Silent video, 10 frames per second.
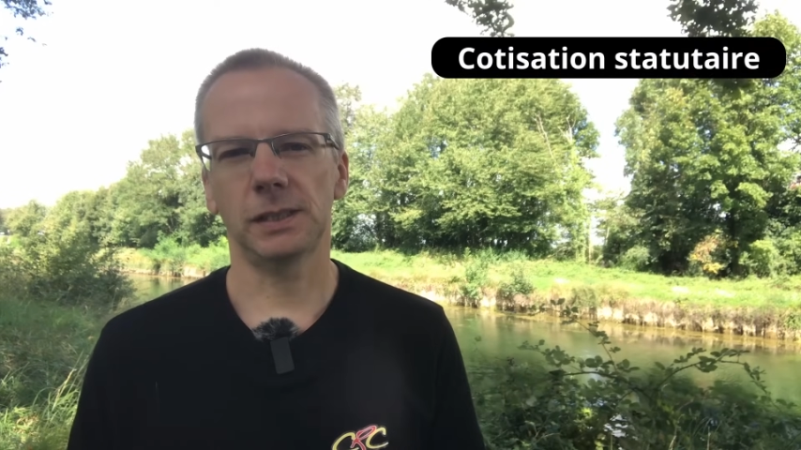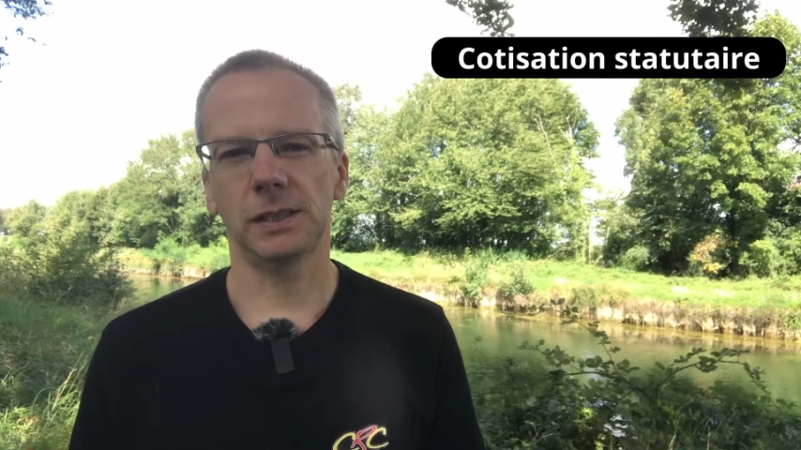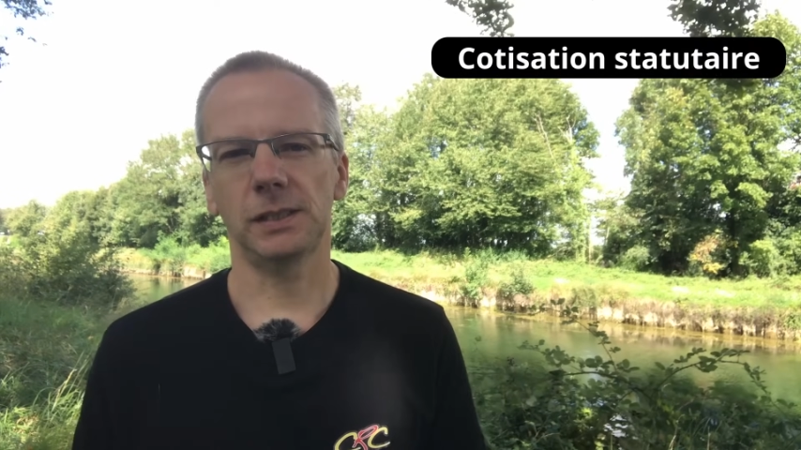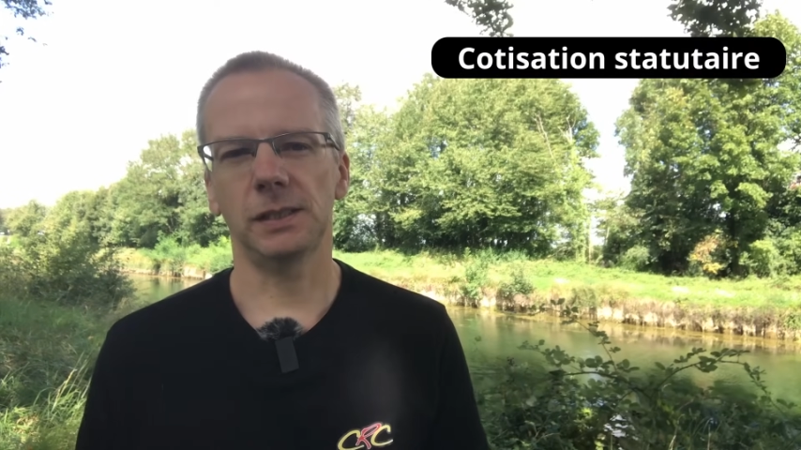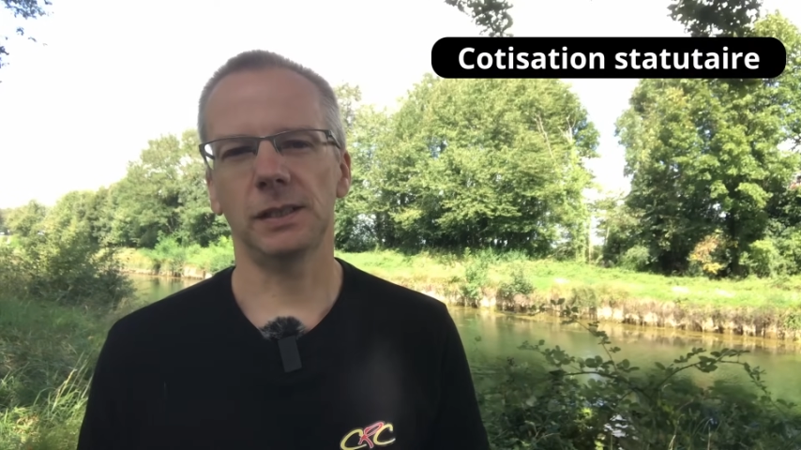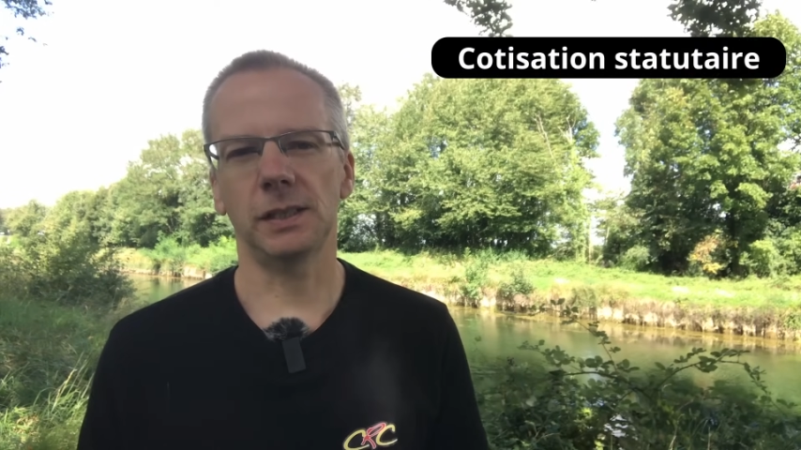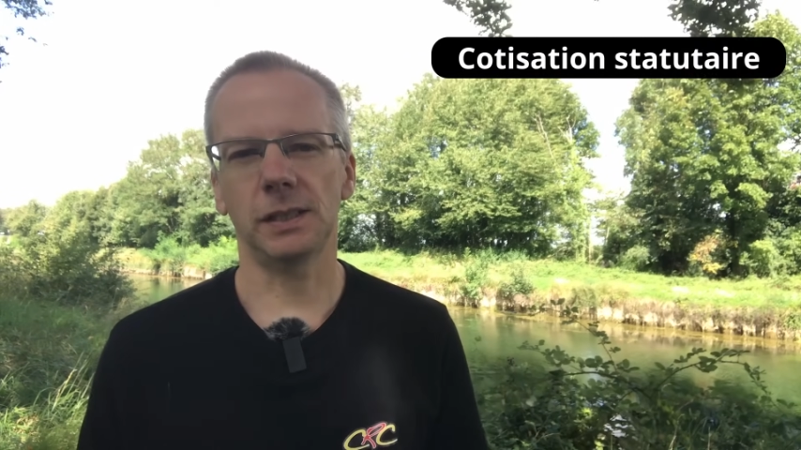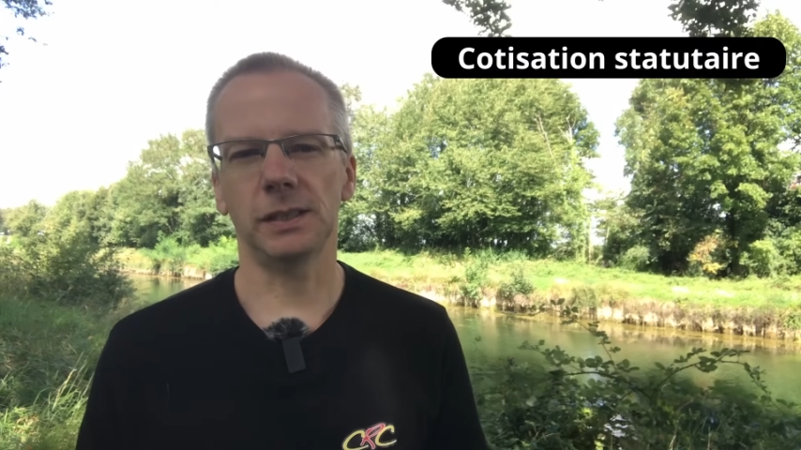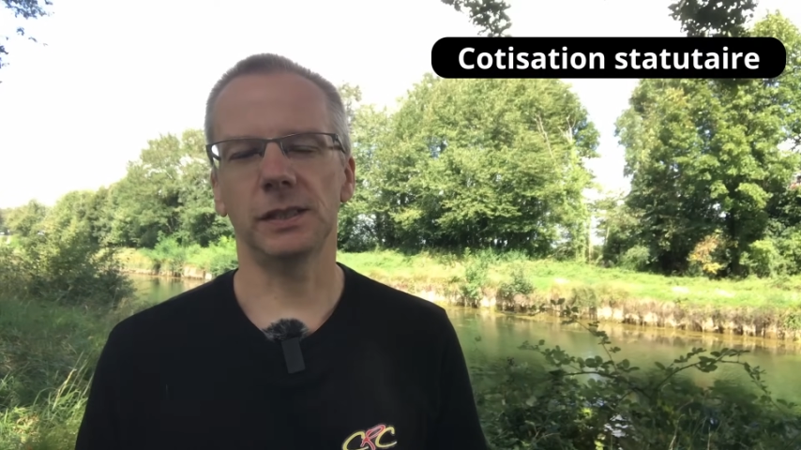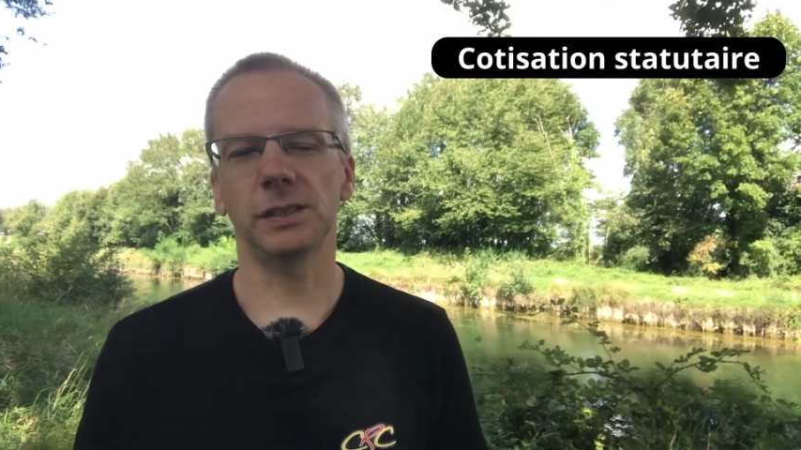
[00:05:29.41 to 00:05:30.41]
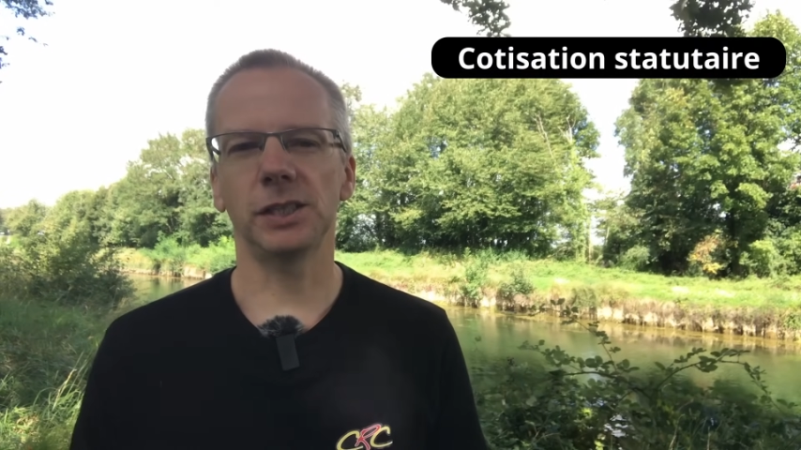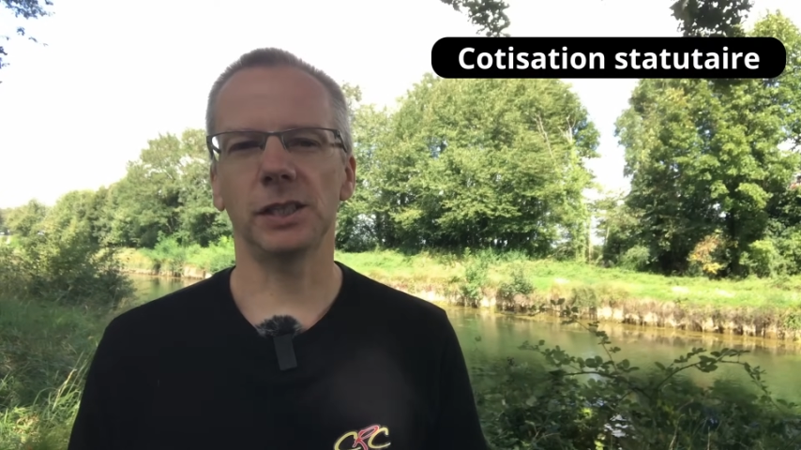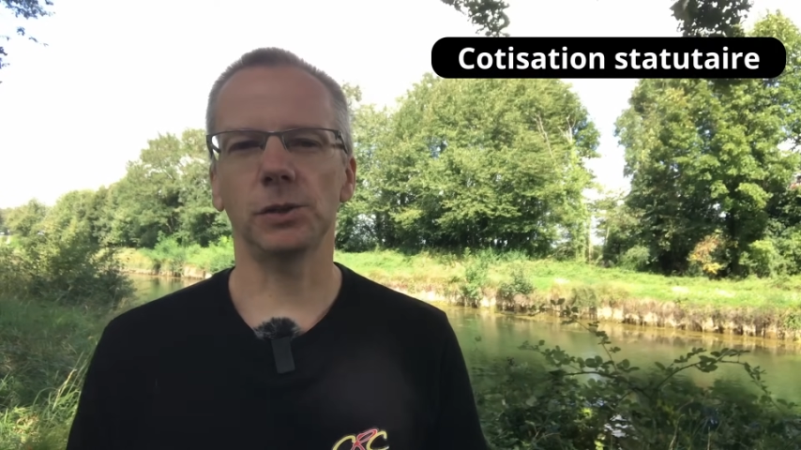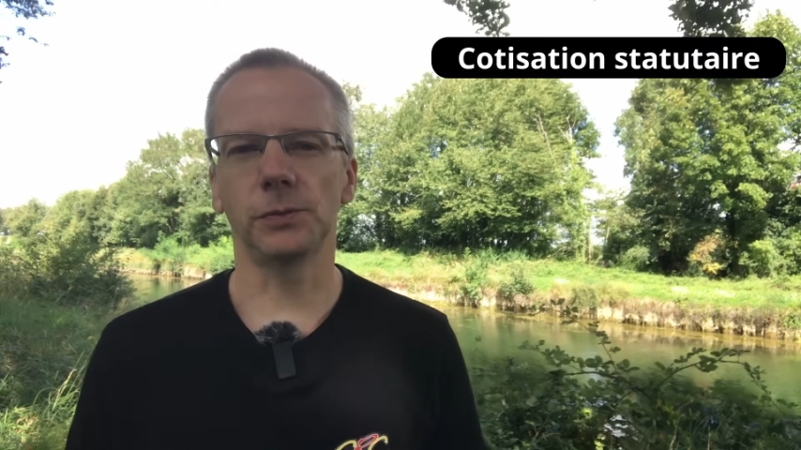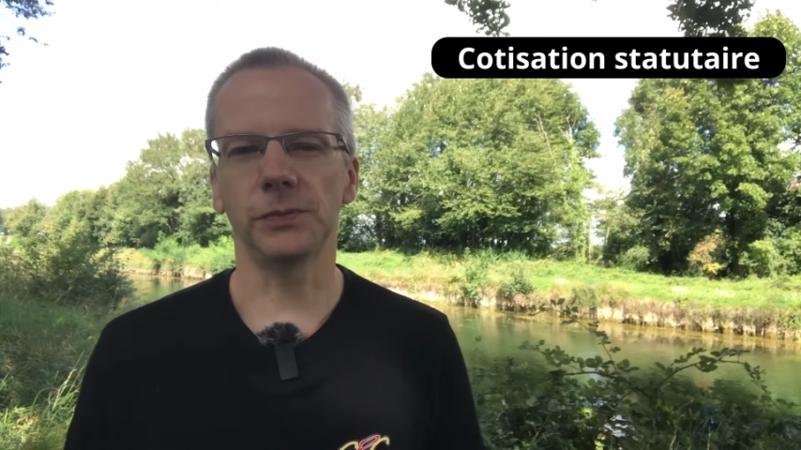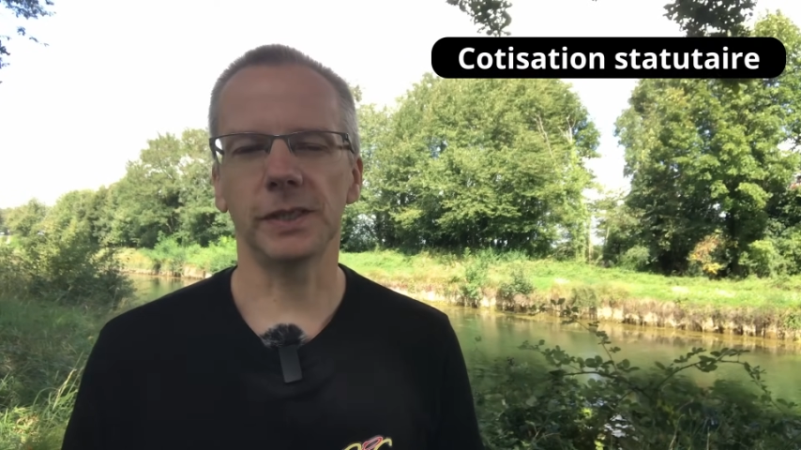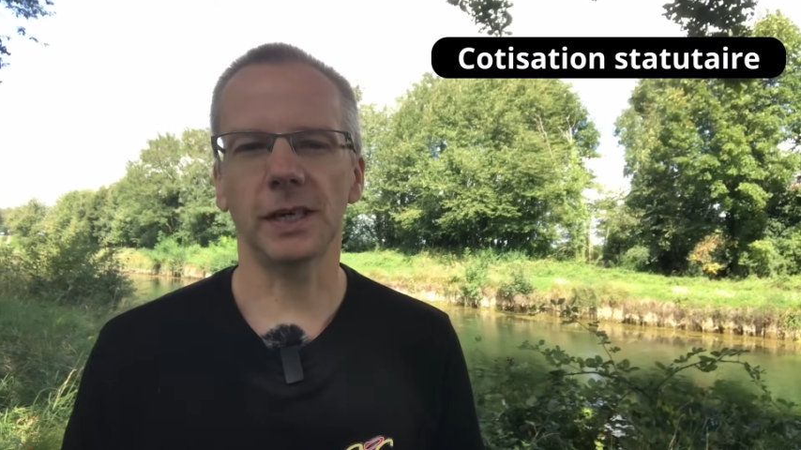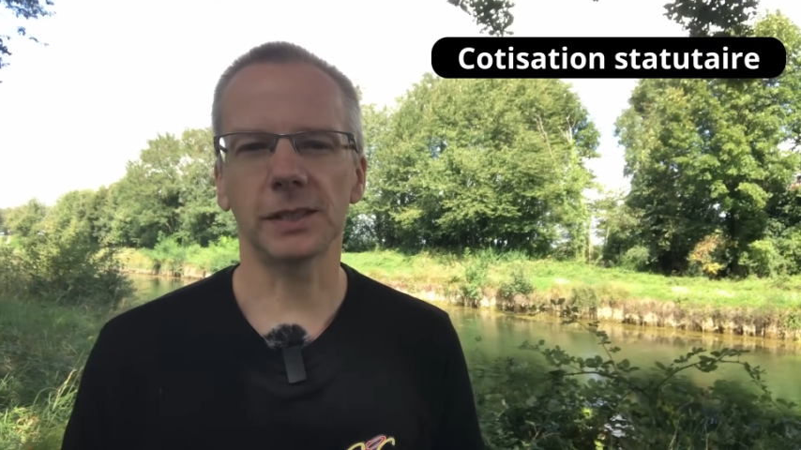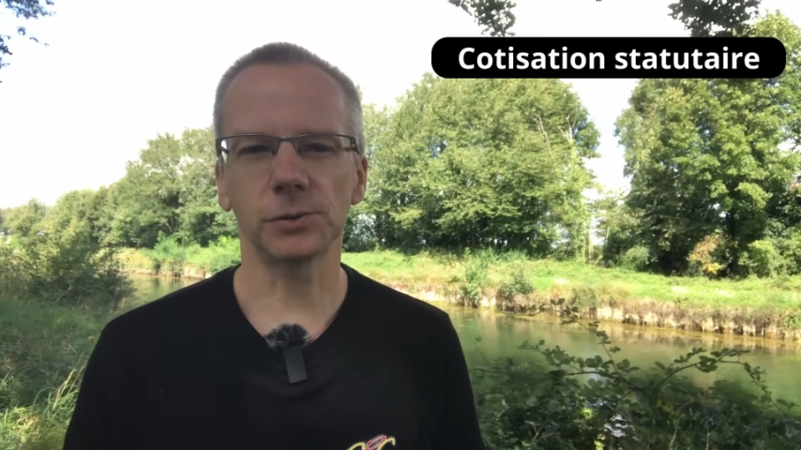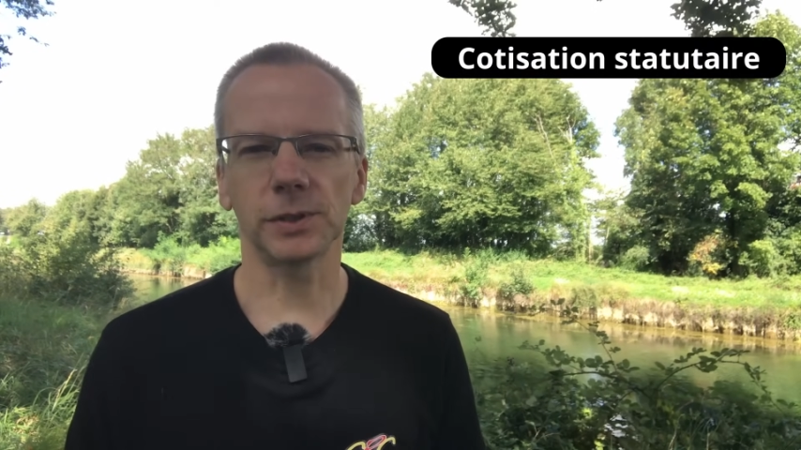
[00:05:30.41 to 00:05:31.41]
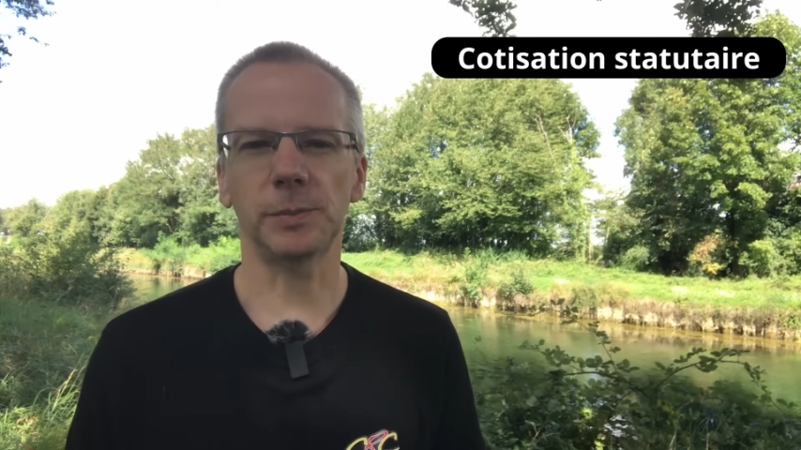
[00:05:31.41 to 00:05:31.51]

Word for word: qui est dédiée aux fédérations